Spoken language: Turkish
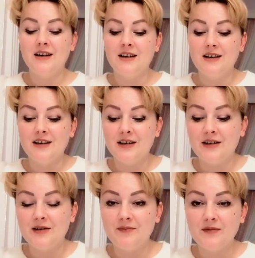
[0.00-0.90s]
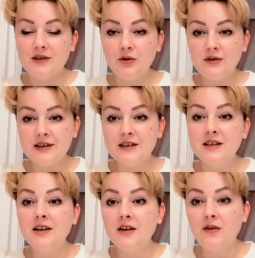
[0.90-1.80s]
Ee, dün
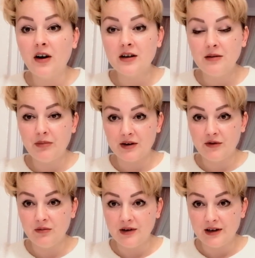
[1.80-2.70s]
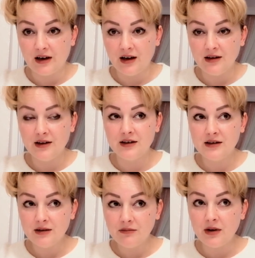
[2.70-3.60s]
sizlere farklı parfümleri
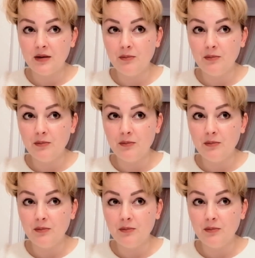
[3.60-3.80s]
anlattım.